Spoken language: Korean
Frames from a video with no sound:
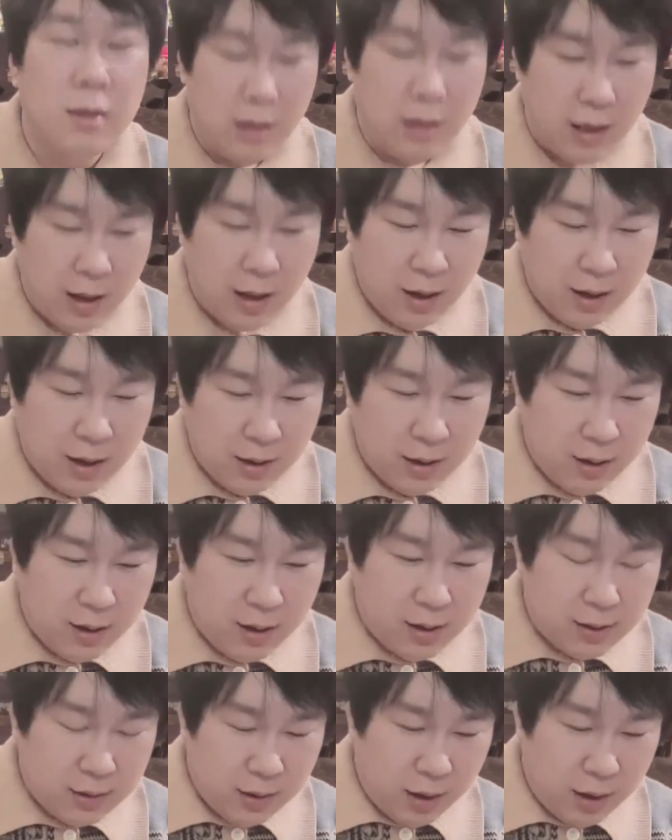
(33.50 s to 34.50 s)
네,
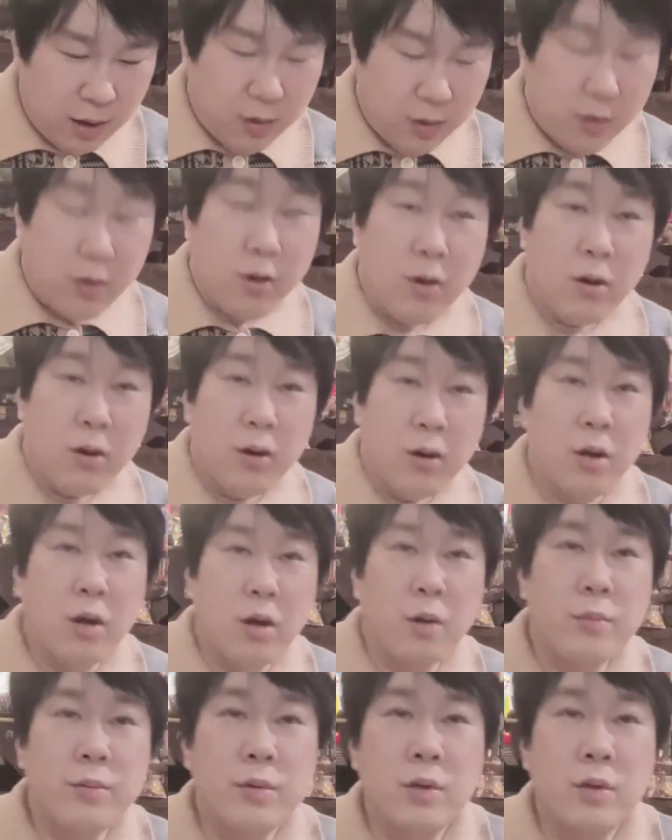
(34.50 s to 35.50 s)
안녕하세요.
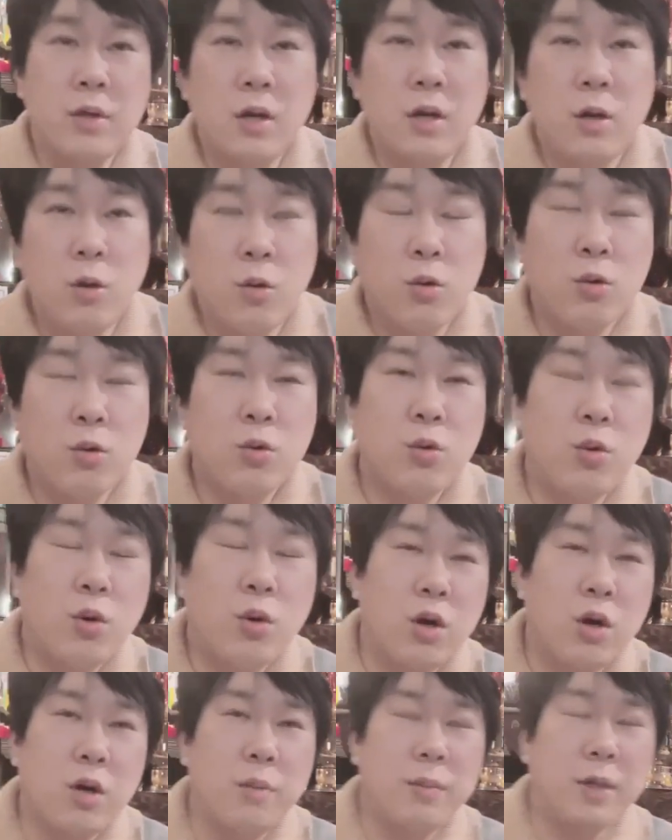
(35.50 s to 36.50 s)
여러분들,
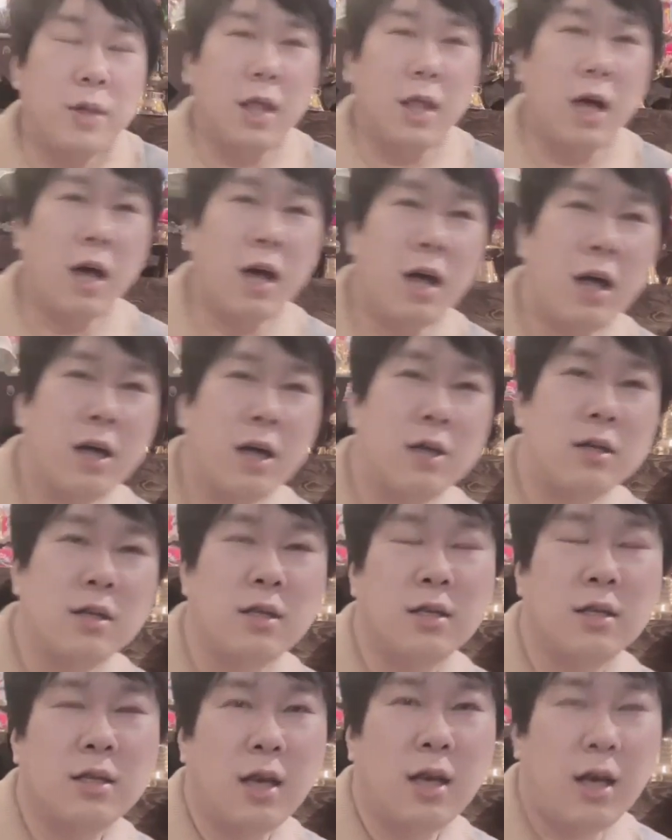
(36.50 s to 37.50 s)
용두령입니다.
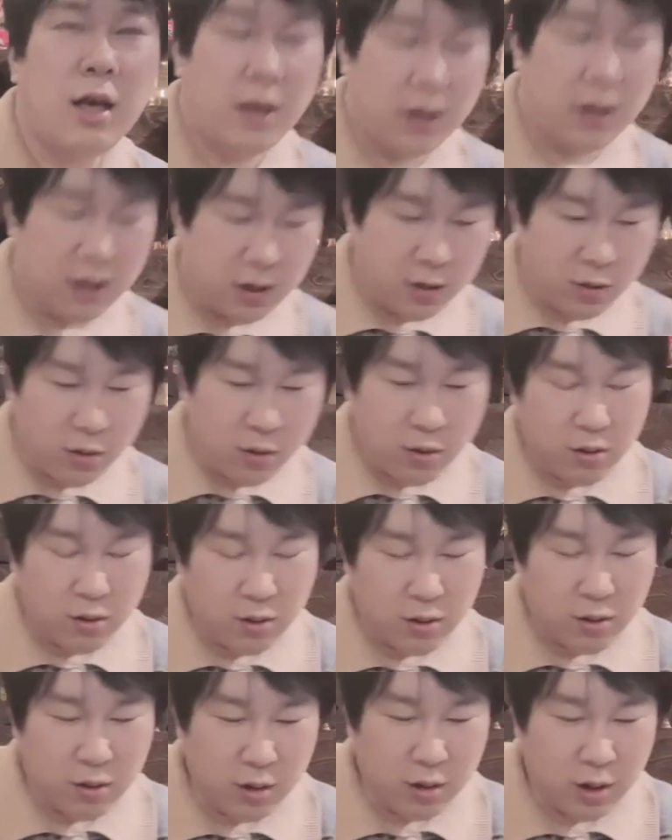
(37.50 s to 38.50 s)
이제,
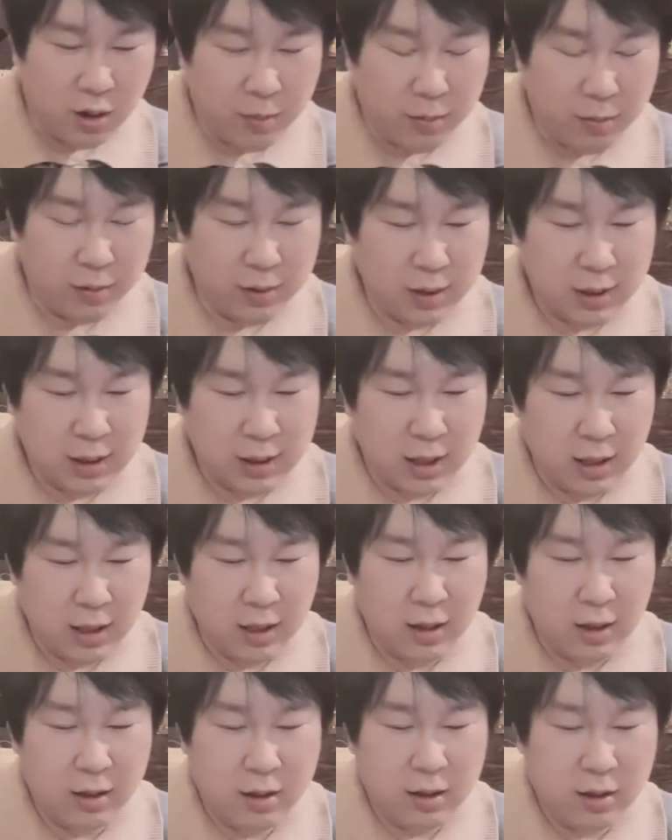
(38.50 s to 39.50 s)
어, 이번
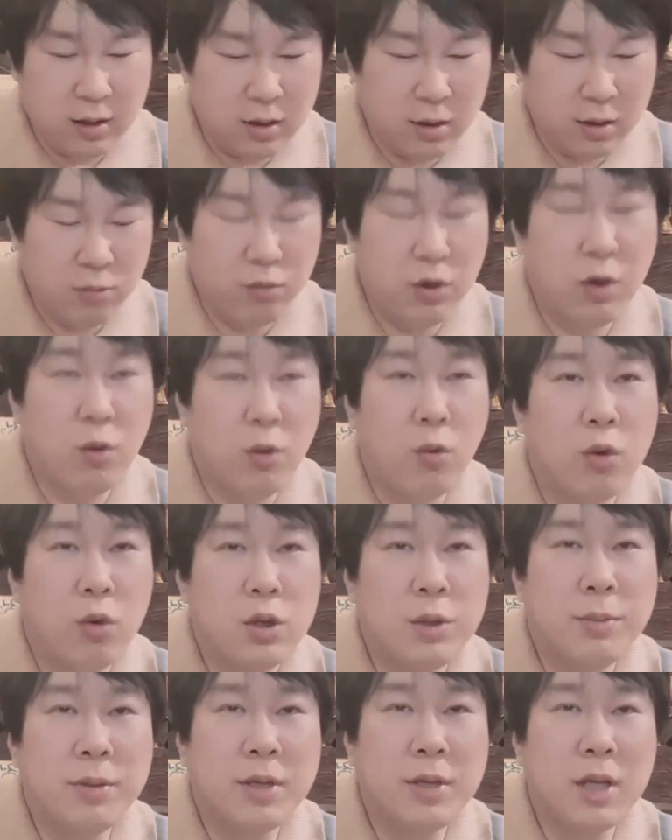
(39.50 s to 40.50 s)
시간에는 우리 5
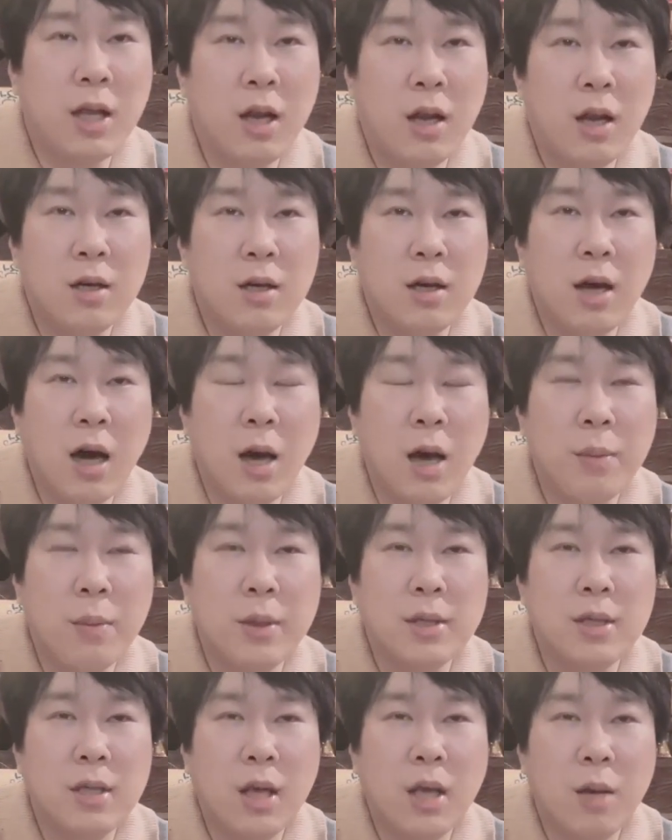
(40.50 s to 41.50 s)
0세나는갑
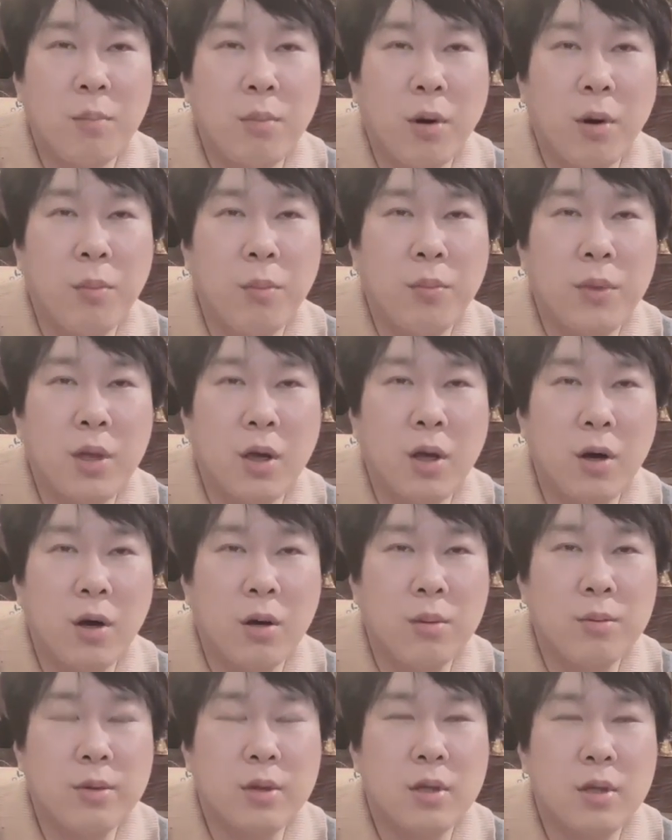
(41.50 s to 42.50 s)
인생 범띠
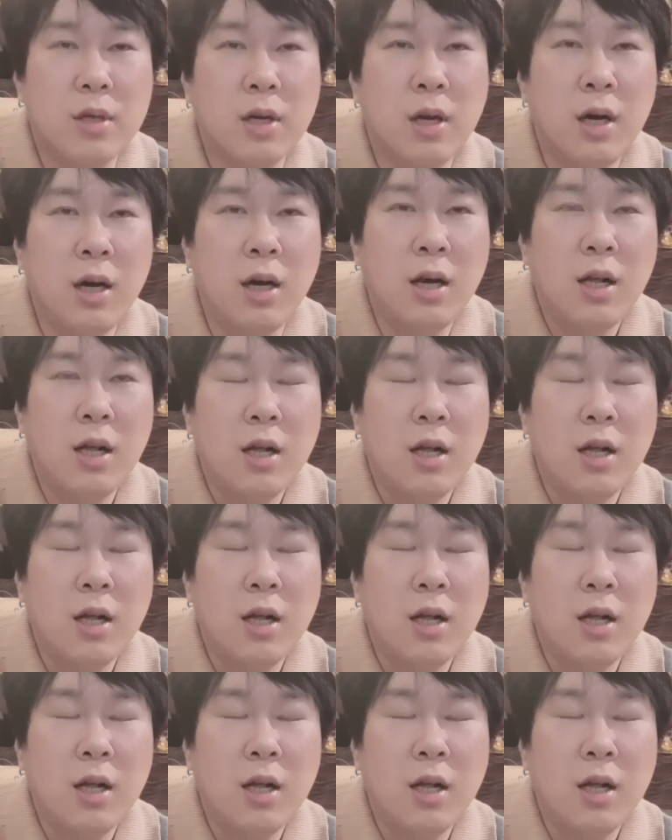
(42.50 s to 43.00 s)
여러분들,